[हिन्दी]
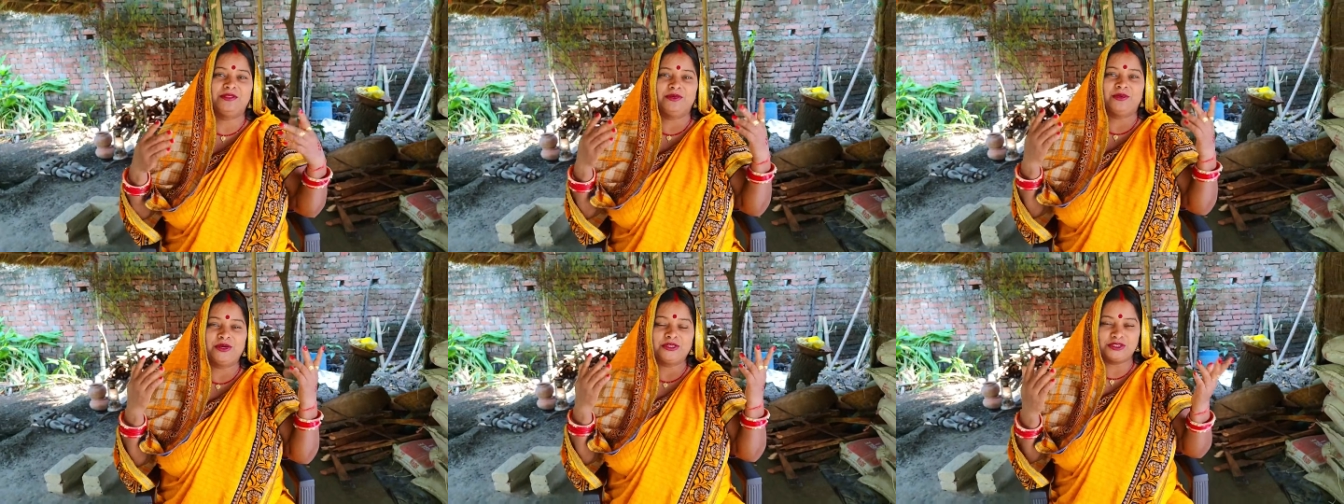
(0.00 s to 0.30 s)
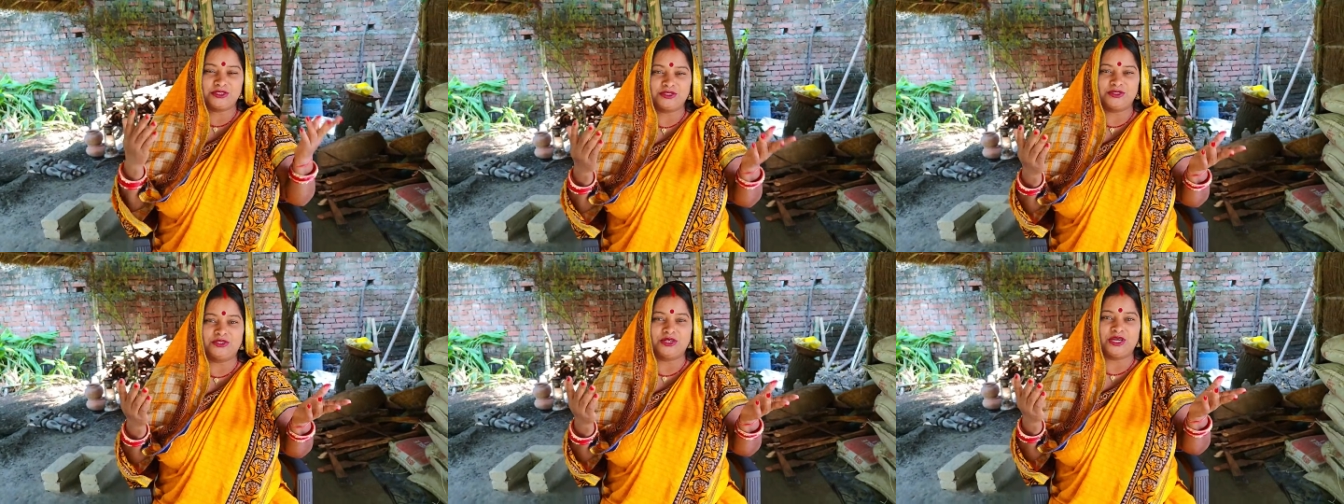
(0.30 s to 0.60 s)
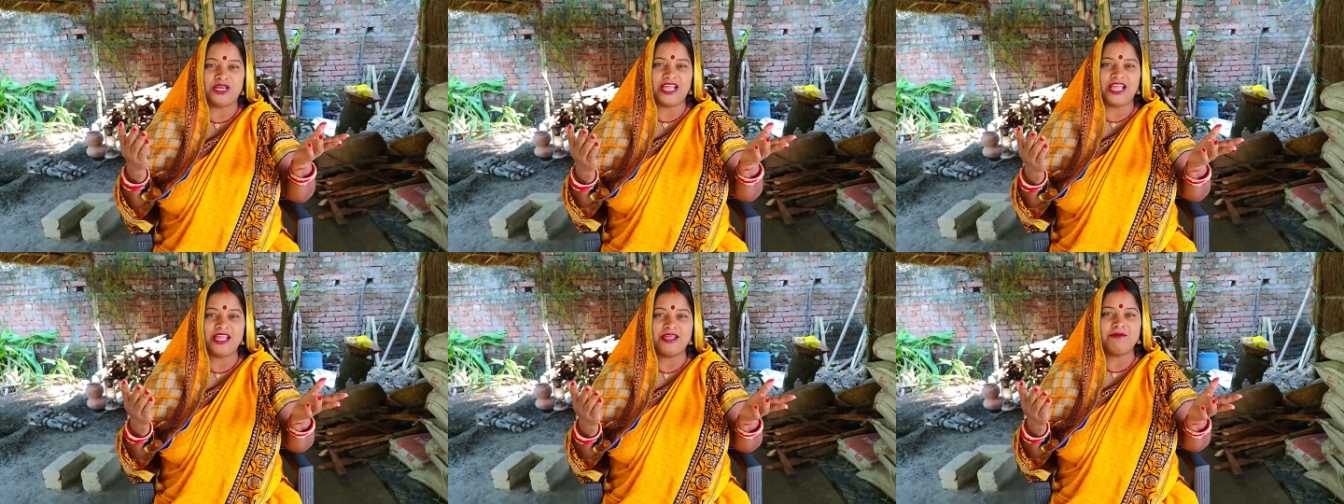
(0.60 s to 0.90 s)
दोस्त जो
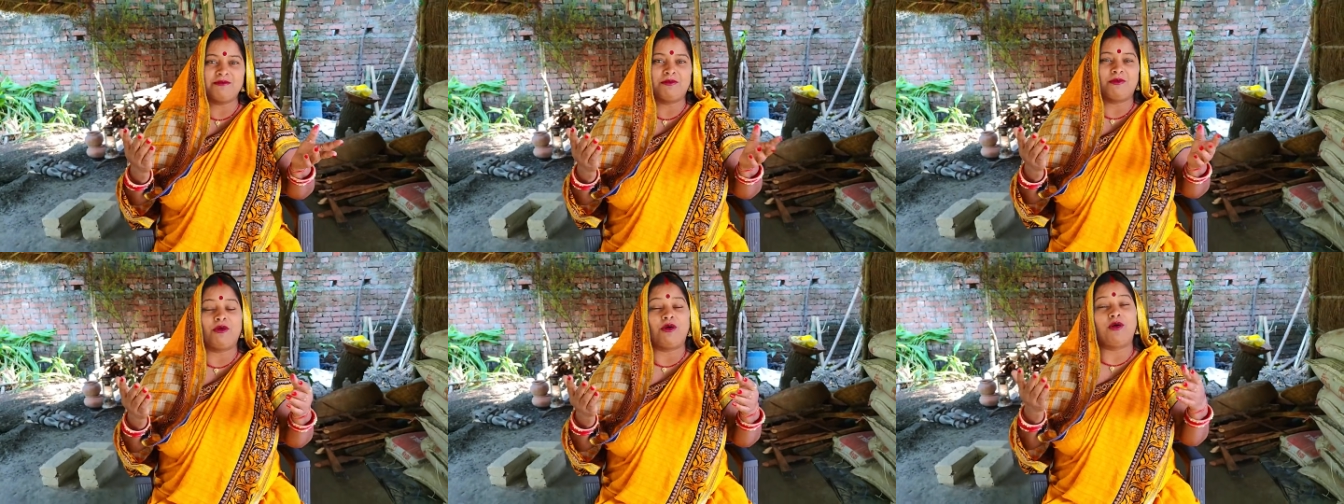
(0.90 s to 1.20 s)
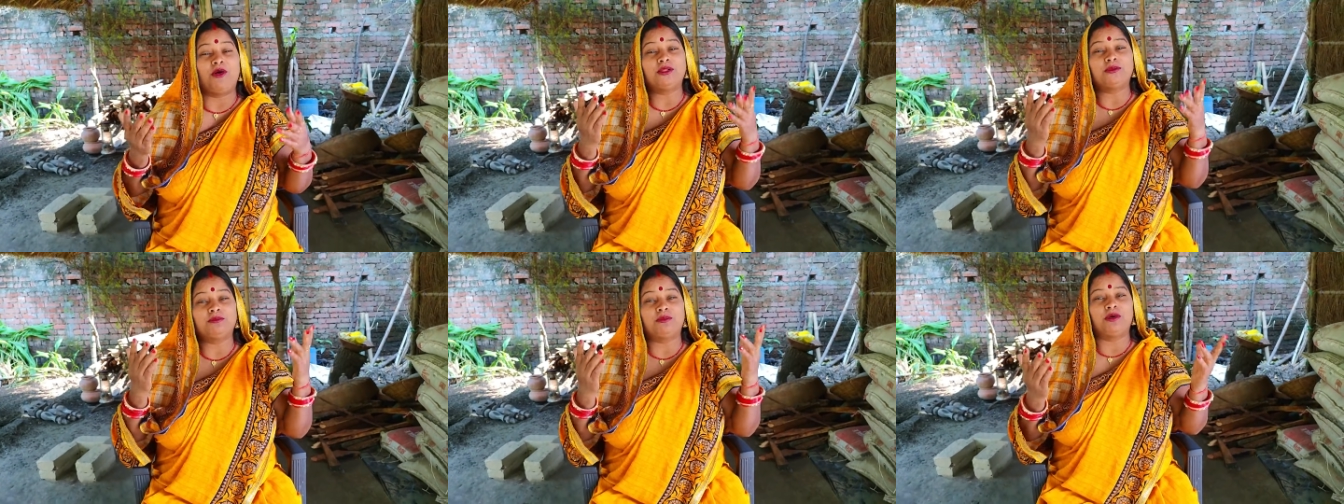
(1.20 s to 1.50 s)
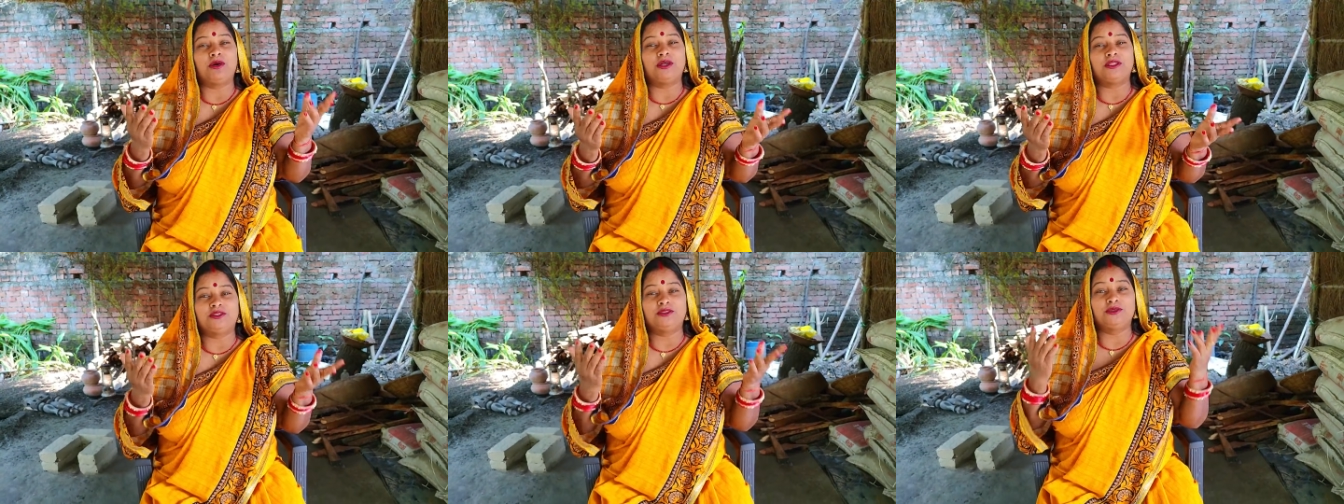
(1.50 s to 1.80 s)
हैं बहुत
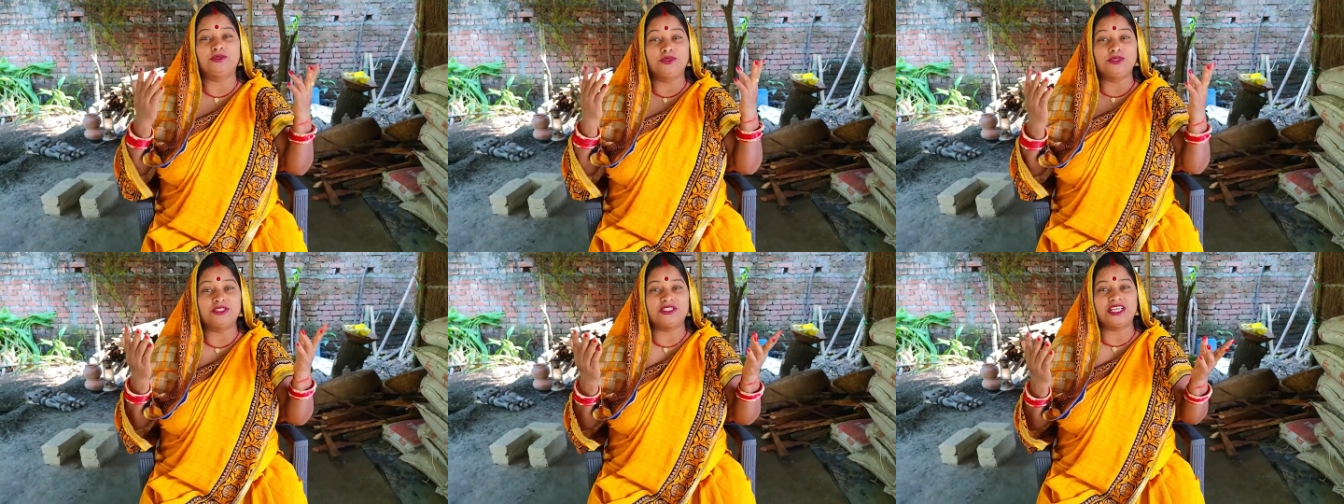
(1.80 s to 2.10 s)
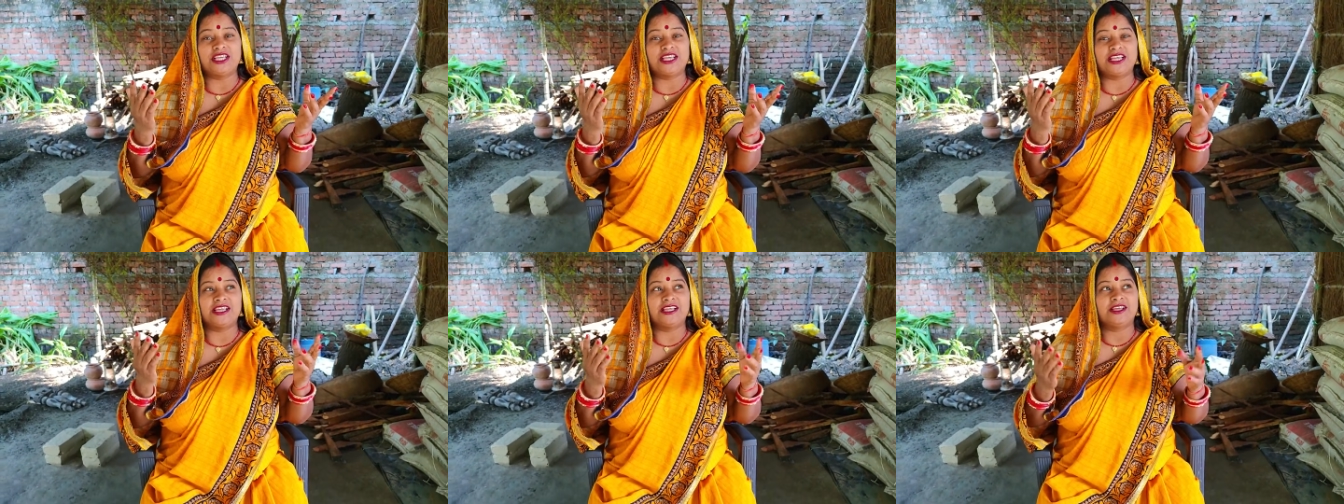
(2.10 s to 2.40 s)
बहुत दूर से